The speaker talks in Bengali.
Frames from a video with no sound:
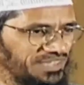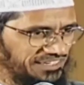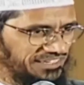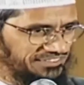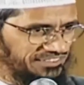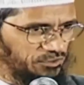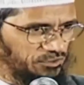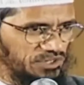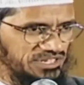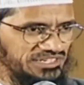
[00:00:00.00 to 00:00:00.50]

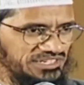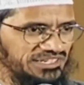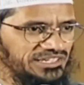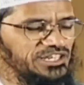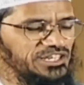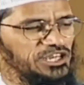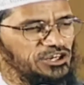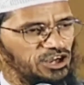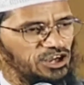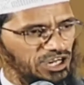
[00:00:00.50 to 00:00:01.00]
উত্তরটা
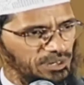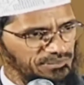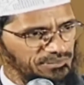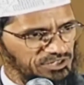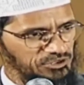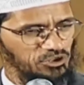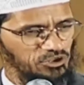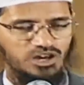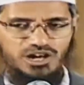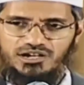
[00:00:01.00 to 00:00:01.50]
পেয়েছেন এবার
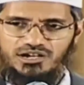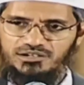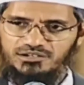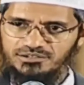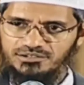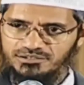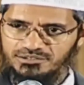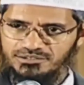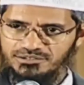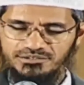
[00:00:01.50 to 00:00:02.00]
আপনার
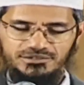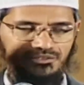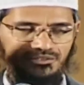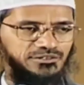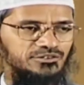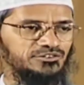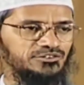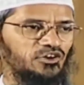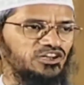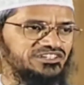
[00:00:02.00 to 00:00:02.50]

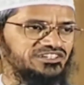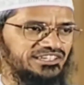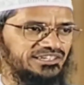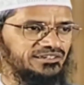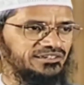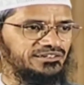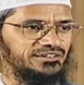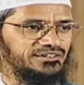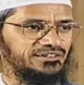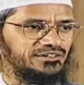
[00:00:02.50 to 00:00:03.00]
অন্য
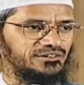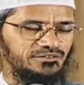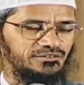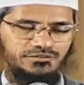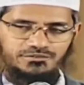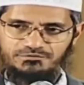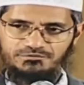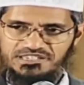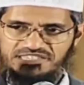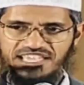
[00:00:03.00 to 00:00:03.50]
প্রশ্নটা
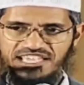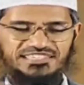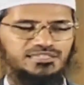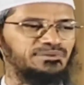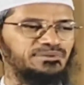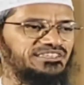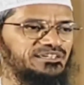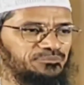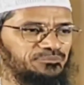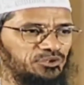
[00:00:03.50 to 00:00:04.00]
অন্য
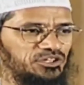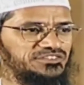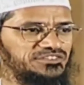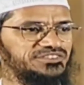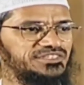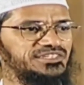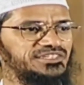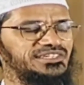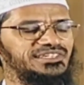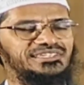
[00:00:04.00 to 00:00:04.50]
প্রশ্নটার উত্তর
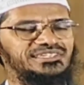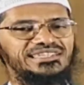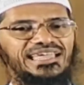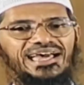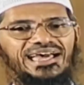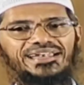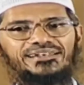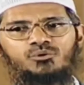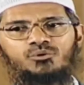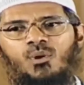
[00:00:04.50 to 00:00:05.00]
দেই
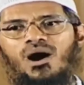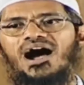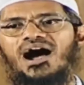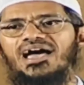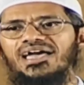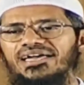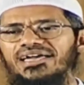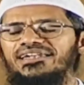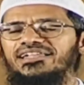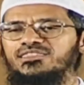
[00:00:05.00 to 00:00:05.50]
যে
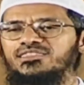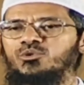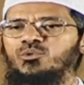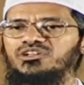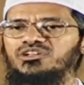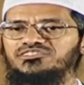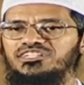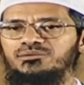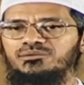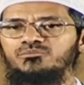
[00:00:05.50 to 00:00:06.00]
হিন্দুজমে
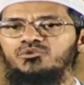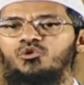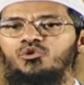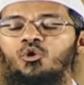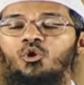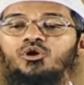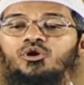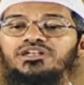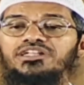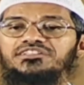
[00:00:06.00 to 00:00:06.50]
কেন
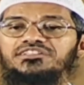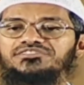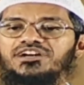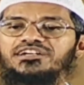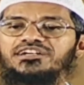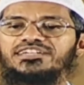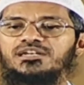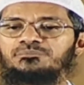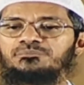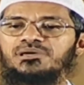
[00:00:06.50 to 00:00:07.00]
বিশেষ
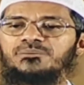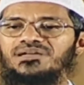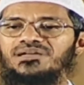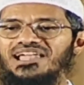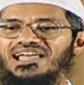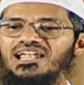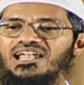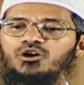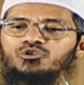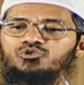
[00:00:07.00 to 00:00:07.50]
কিছু লোক
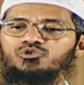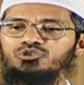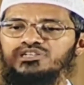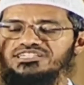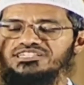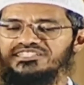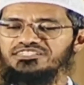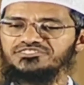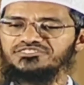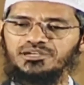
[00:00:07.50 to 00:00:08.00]

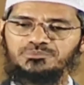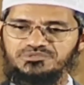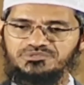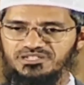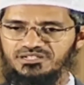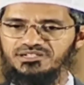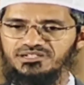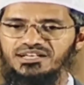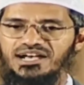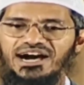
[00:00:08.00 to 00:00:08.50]
ধর্মগ্রন্থ পড়তে
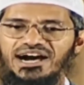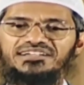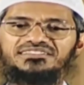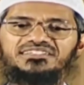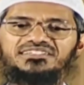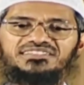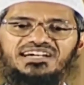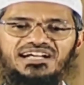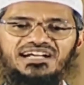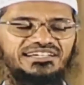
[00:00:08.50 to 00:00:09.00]
পারে
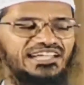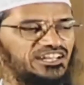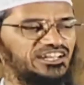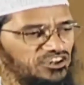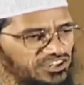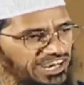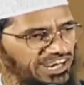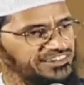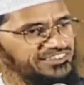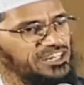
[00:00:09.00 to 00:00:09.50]
অন্যরা পারে না
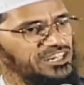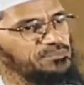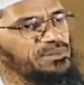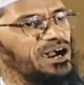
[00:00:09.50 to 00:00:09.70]
আপনি